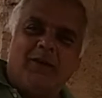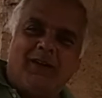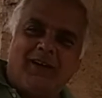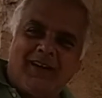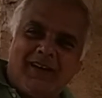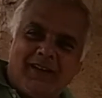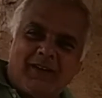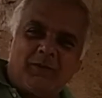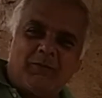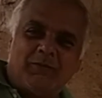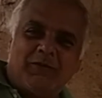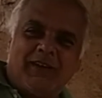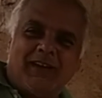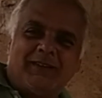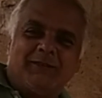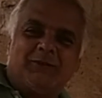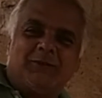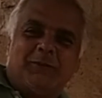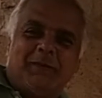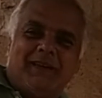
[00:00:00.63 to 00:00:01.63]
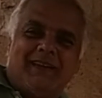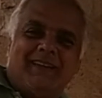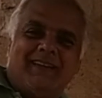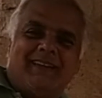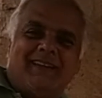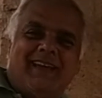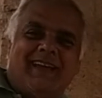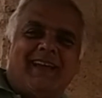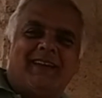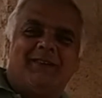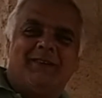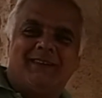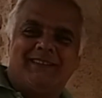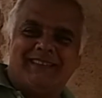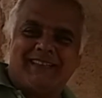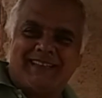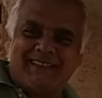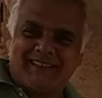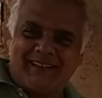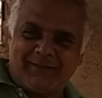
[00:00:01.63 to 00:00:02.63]
Olá, como vai? Tudo bem? A
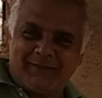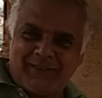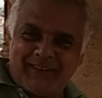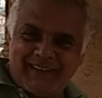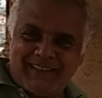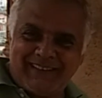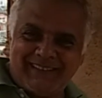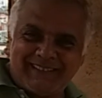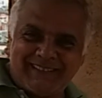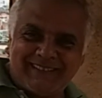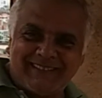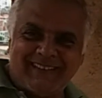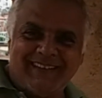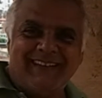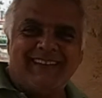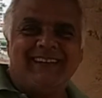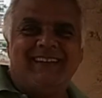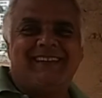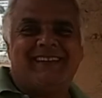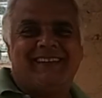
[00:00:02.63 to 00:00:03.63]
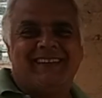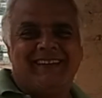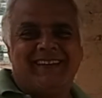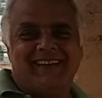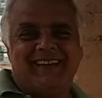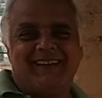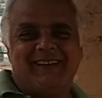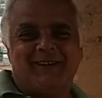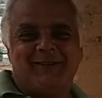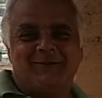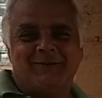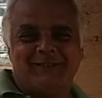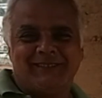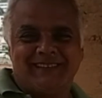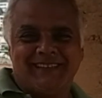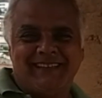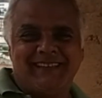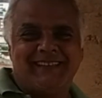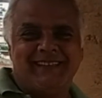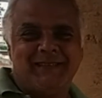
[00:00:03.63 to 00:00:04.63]
nós aqui outra vez. E que legal,
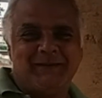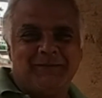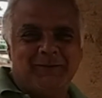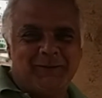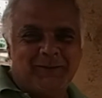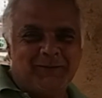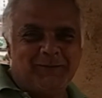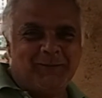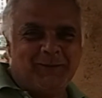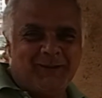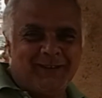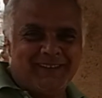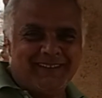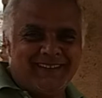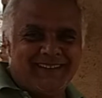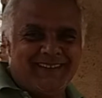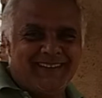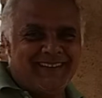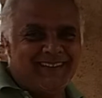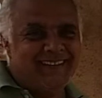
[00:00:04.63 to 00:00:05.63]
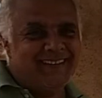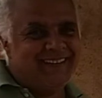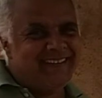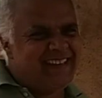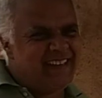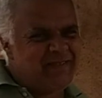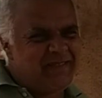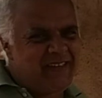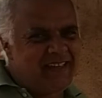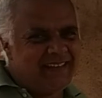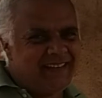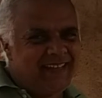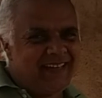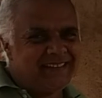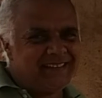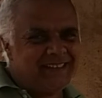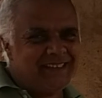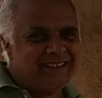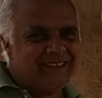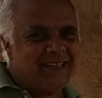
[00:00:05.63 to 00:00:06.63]
você aqui, muito bom, hein? Na
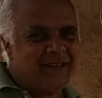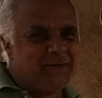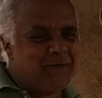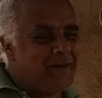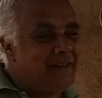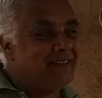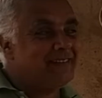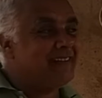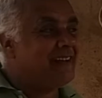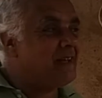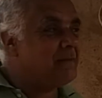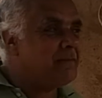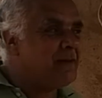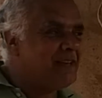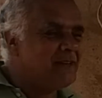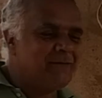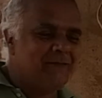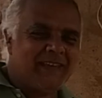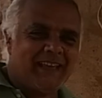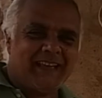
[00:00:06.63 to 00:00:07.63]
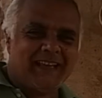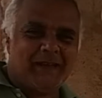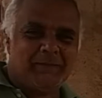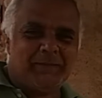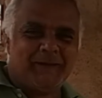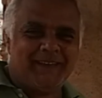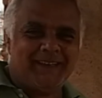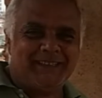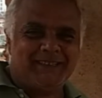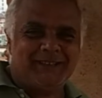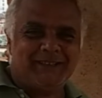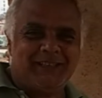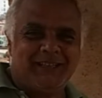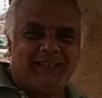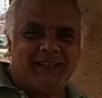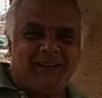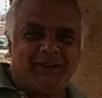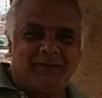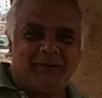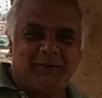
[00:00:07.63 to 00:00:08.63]
verdade, na sequência, acabei de fazer aquela paredinha
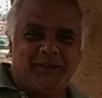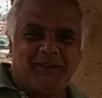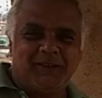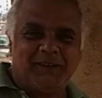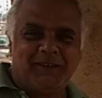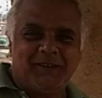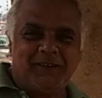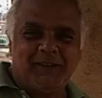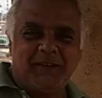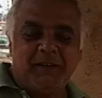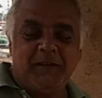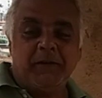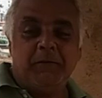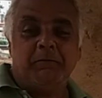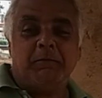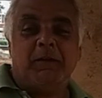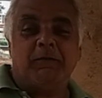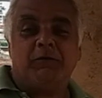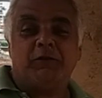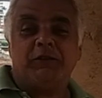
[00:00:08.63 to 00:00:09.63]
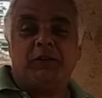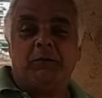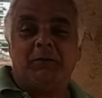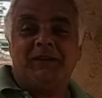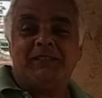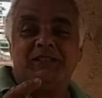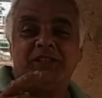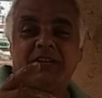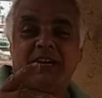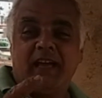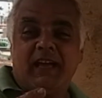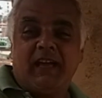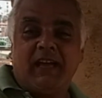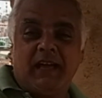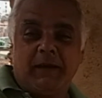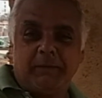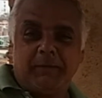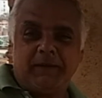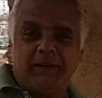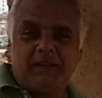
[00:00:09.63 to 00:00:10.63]
ali agora. Mas vou dar uma dica
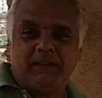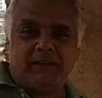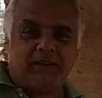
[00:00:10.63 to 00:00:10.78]
rápida